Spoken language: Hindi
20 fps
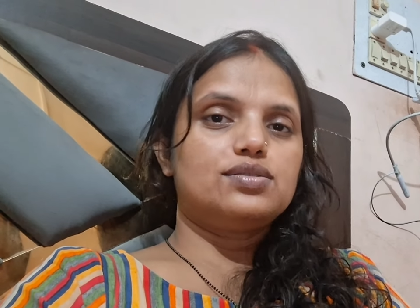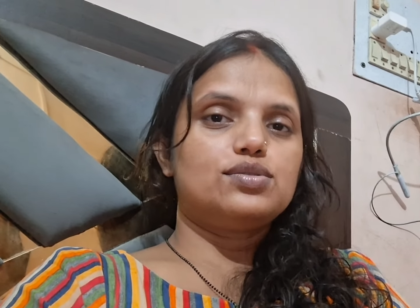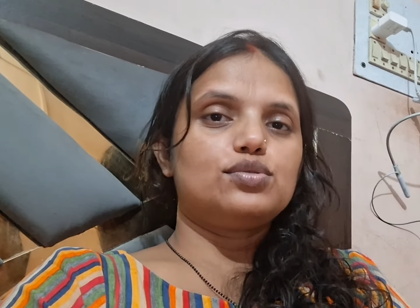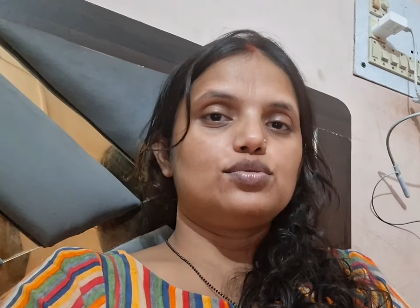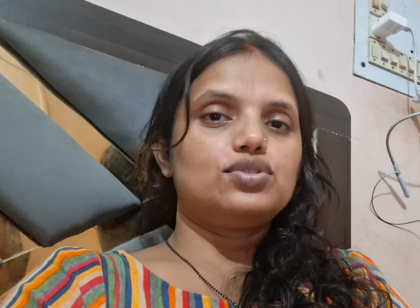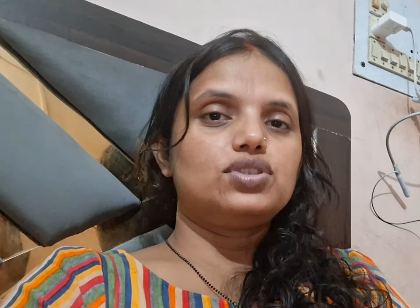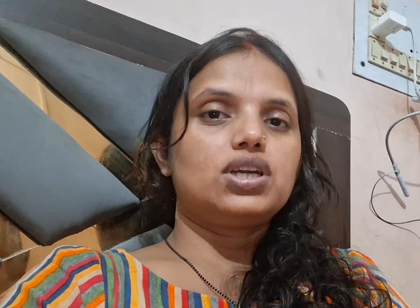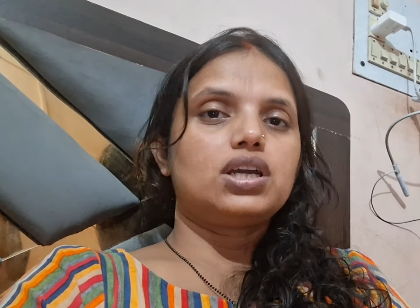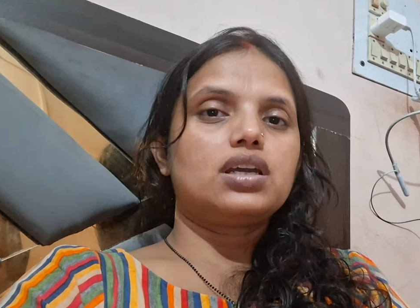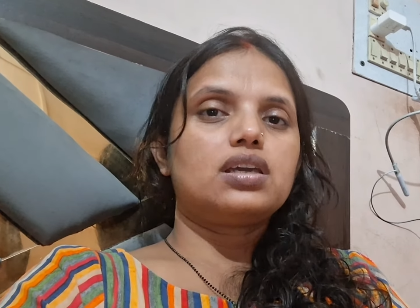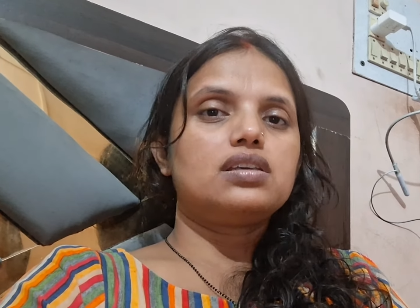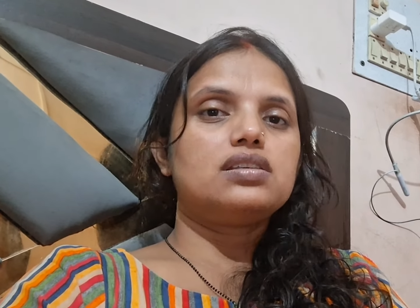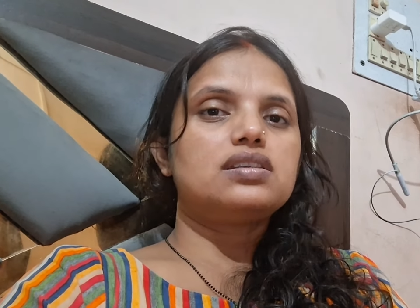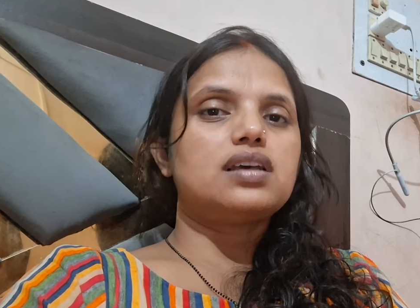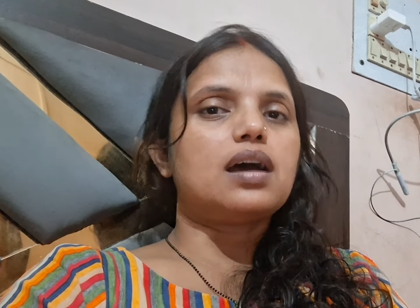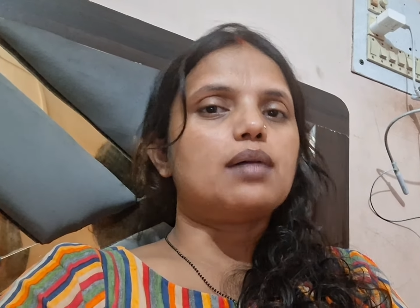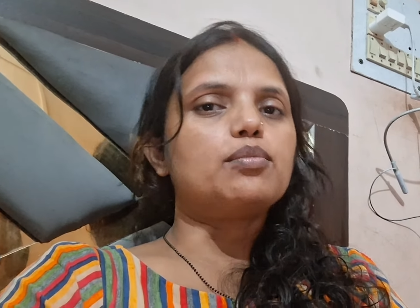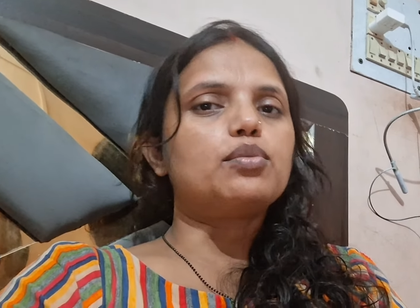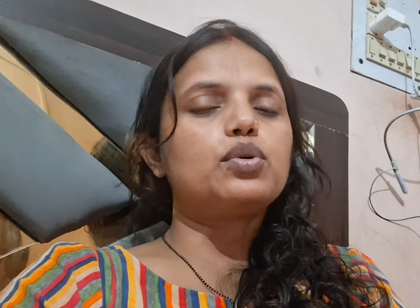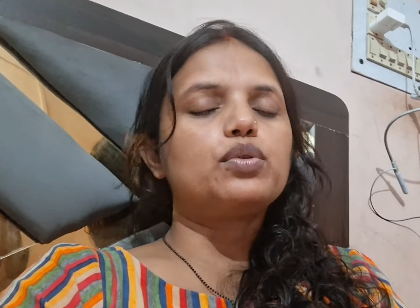सोचा कि
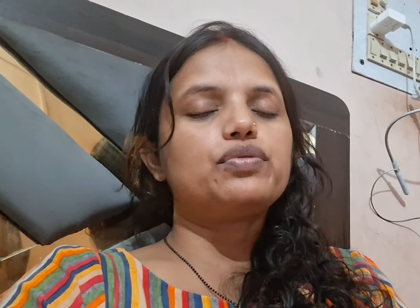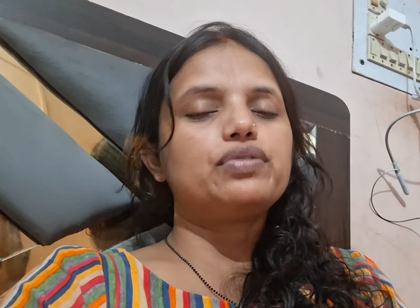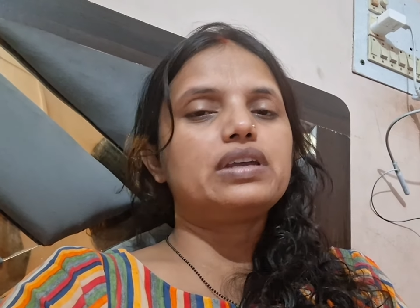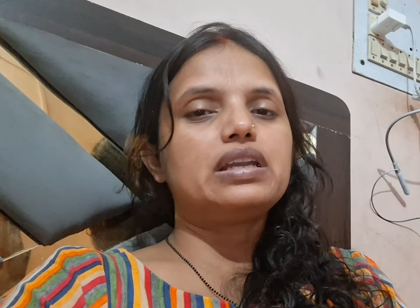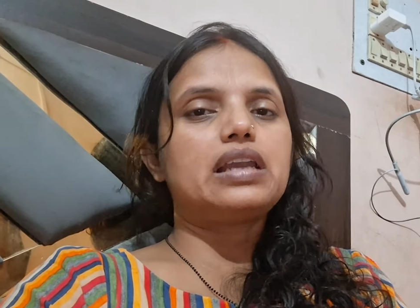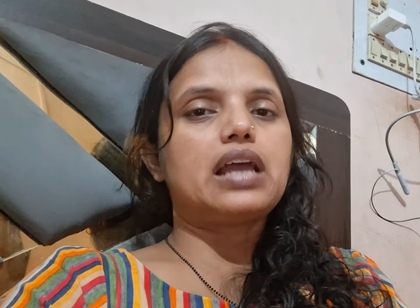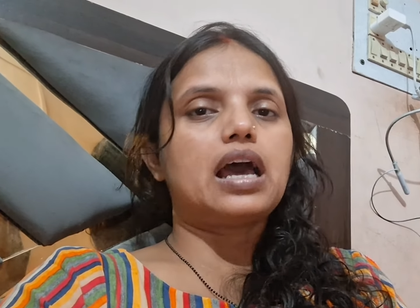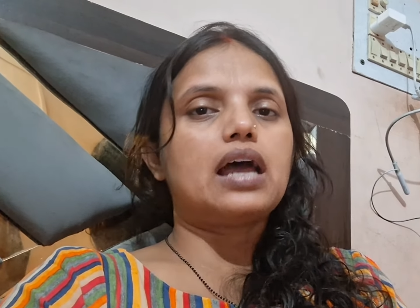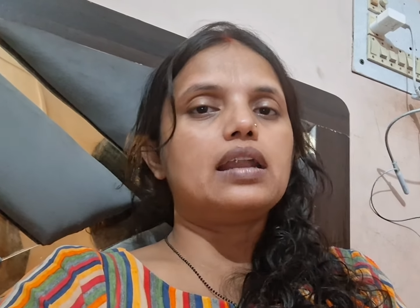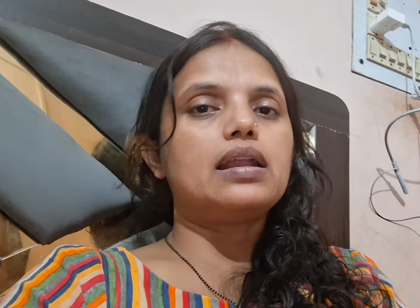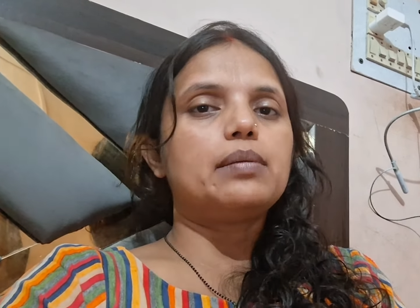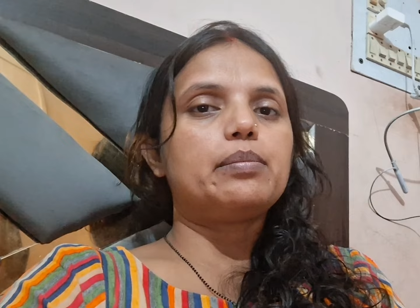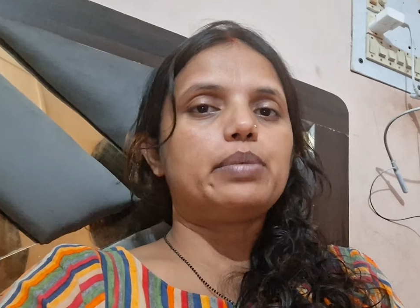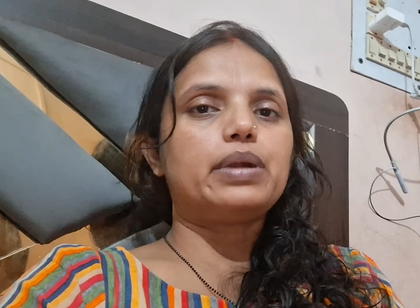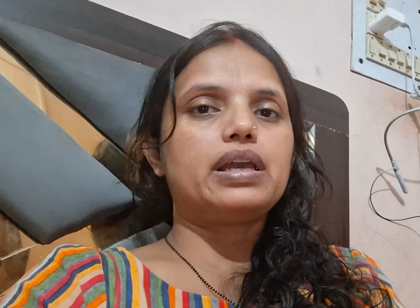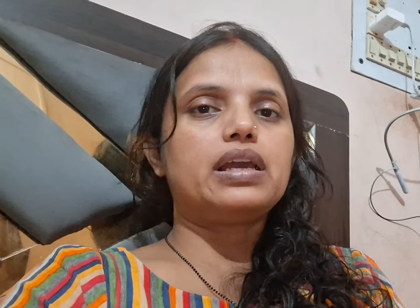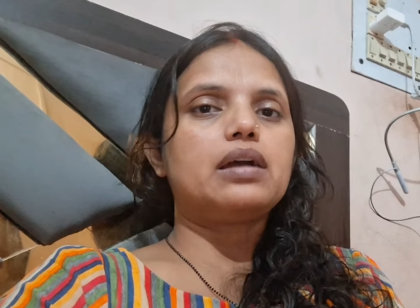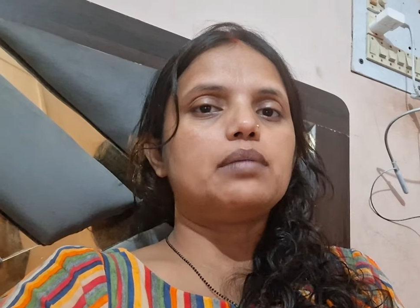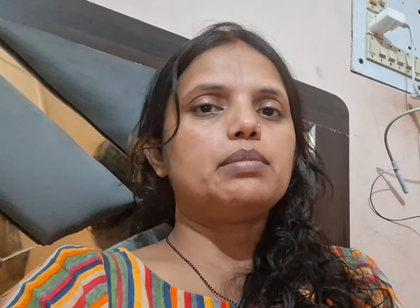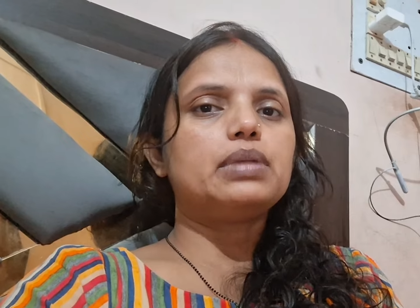शाम को फिर नहाना
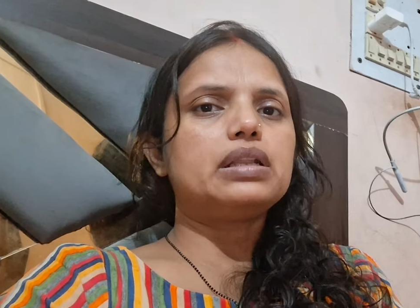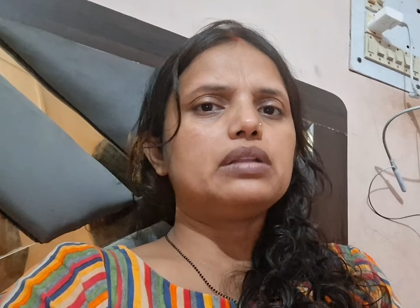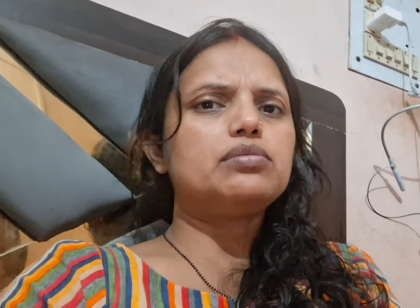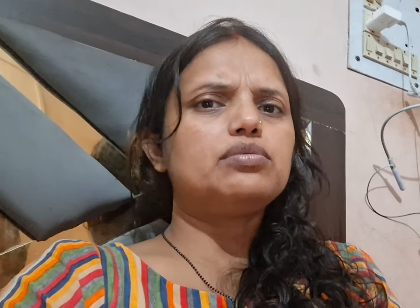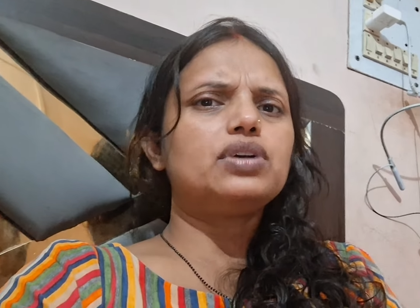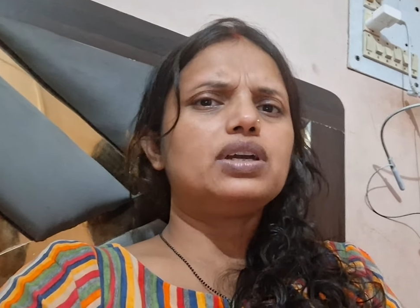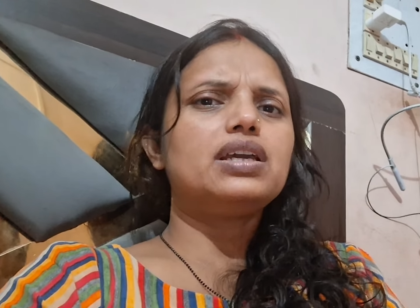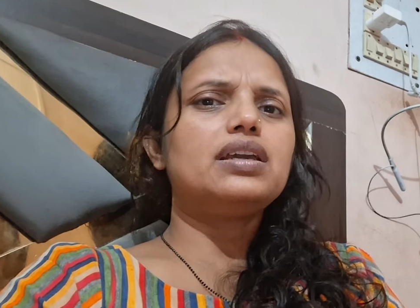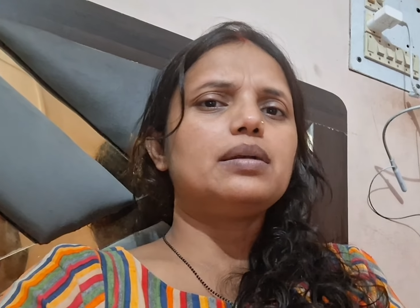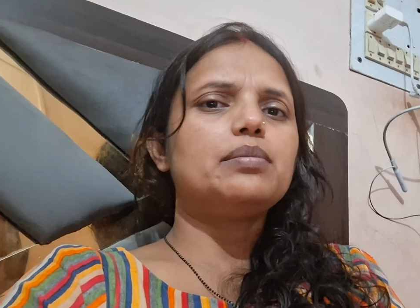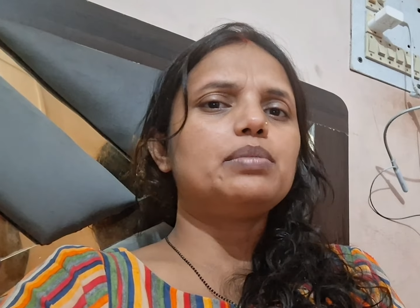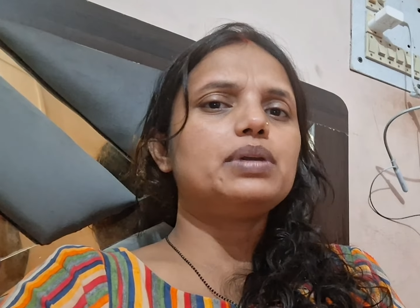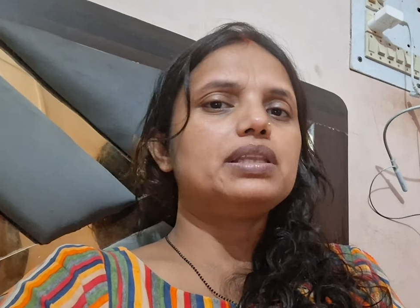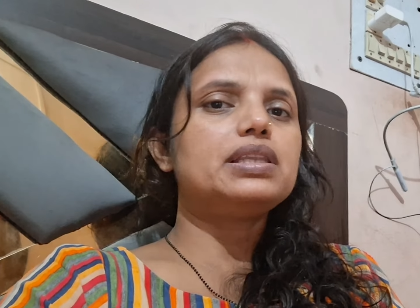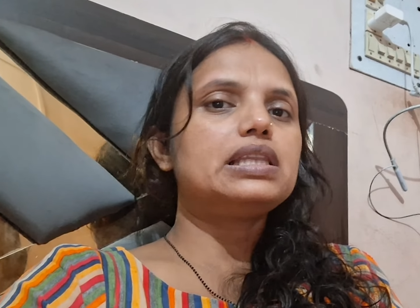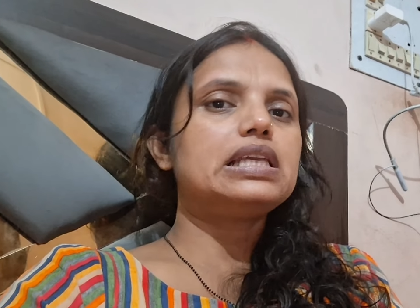पड़ेगा मतलब वही अभी